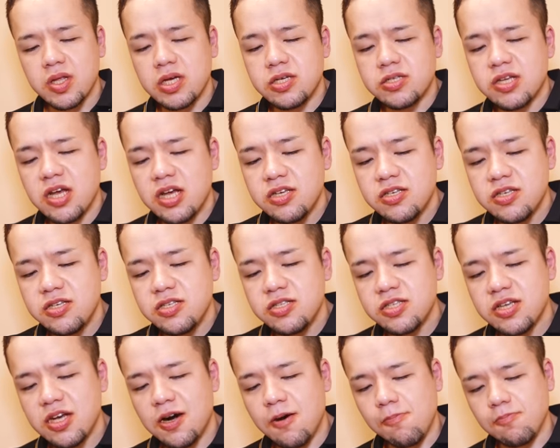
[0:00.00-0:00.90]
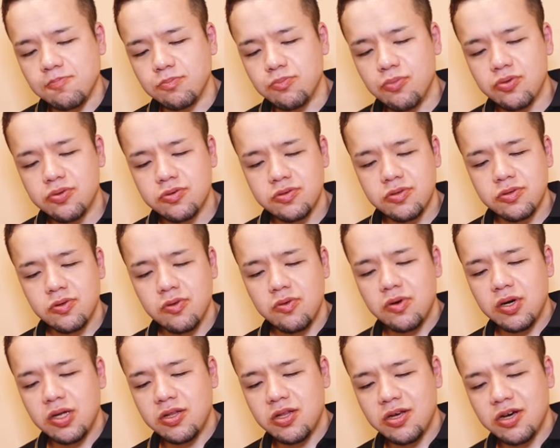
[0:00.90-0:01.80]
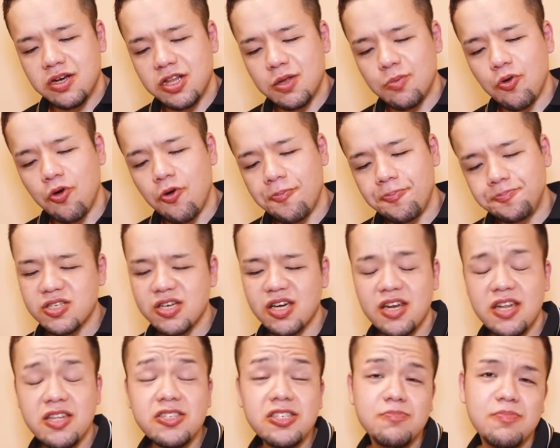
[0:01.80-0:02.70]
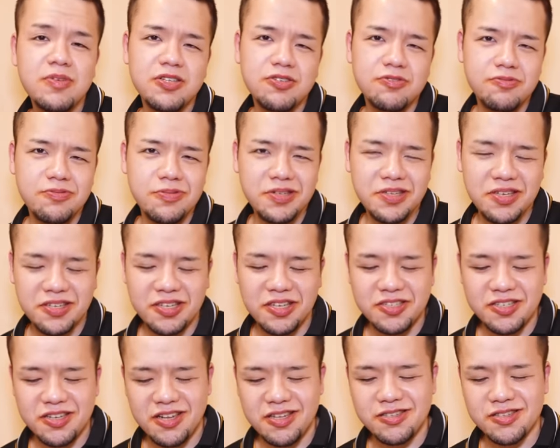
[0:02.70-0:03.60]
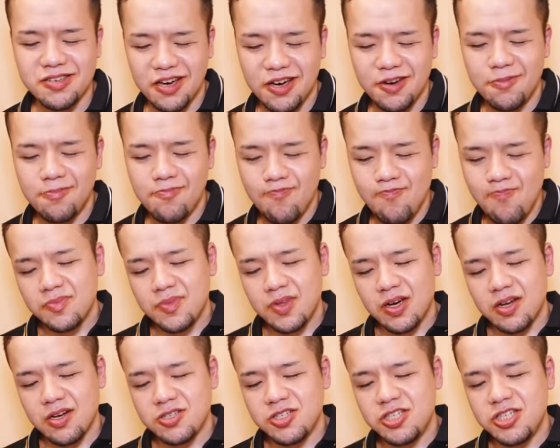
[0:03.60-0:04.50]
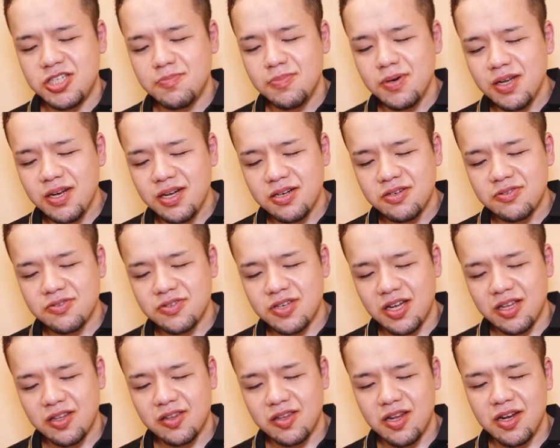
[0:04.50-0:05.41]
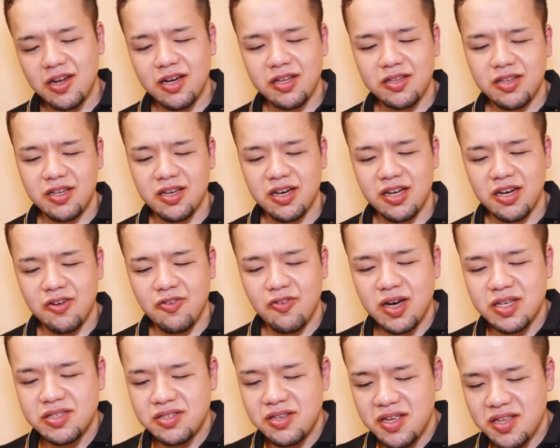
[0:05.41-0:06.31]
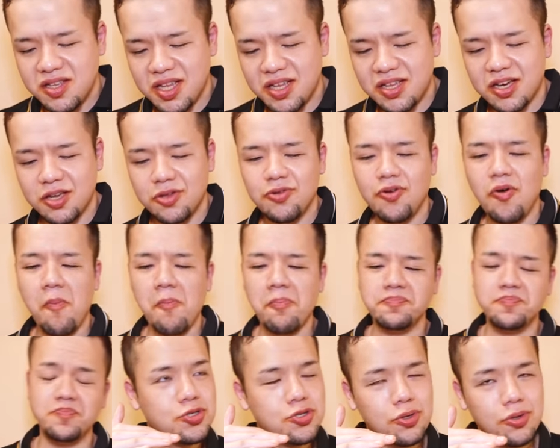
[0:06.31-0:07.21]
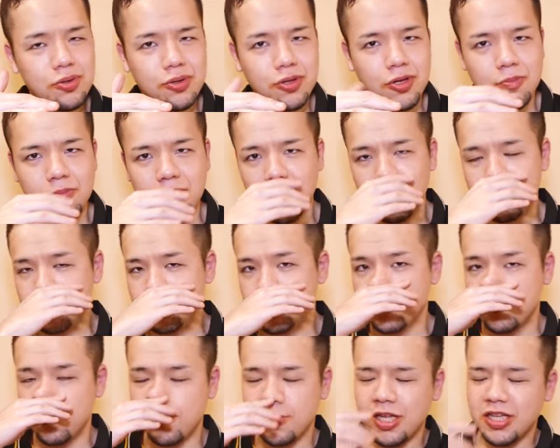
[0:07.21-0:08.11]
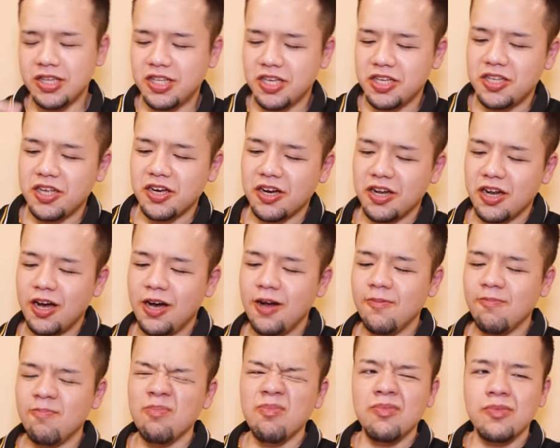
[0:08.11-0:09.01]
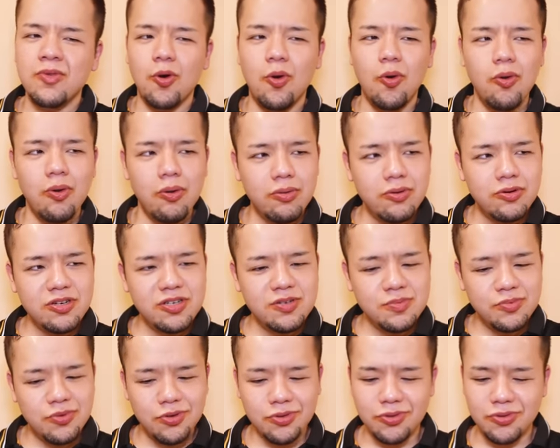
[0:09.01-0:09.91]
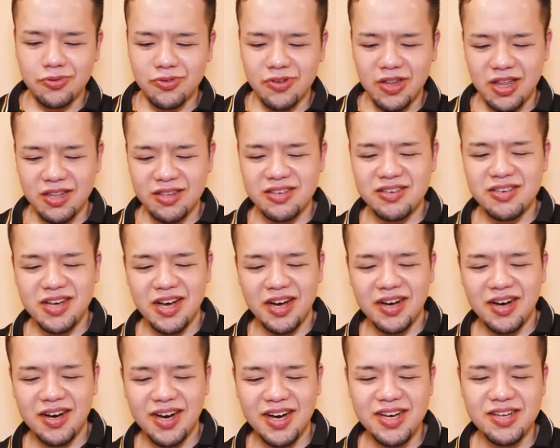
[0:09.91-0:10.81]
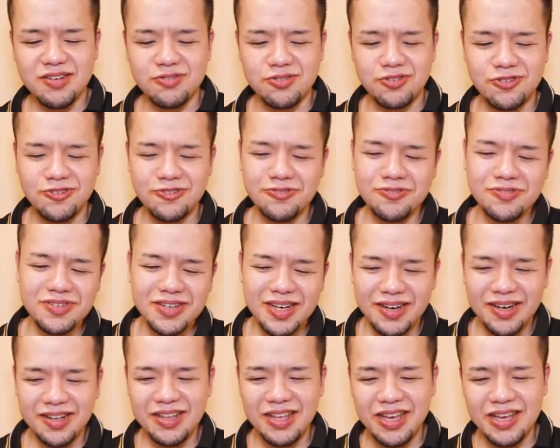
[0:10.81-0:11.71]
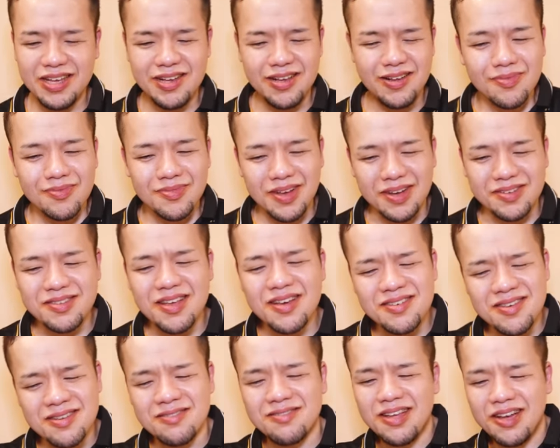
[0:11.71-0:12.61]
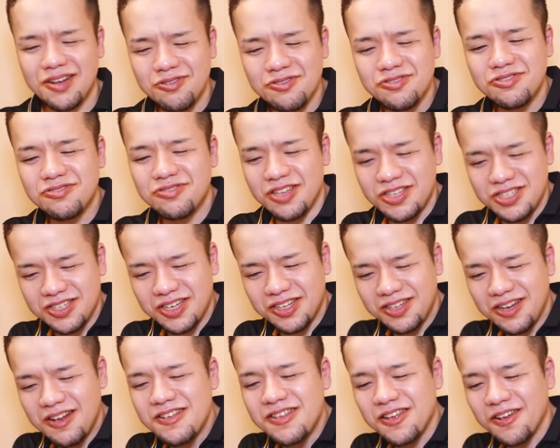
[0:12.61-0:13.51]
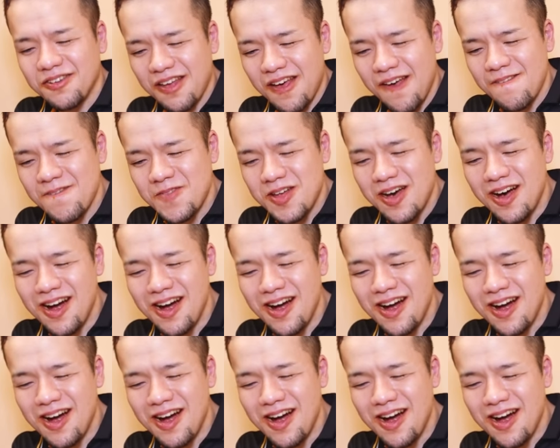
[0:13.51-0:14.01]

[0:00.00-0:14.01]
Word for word: 最近さ、僕の動画の中でもチャレンジメニュー増えてきたじゃないですか。だからしばらくやってなかったから忘れてたんだけど、ちょっと満腹になってきてから大食いモードのねギアが入る瞬間がね、最近楽しくて仕方ないんだよね。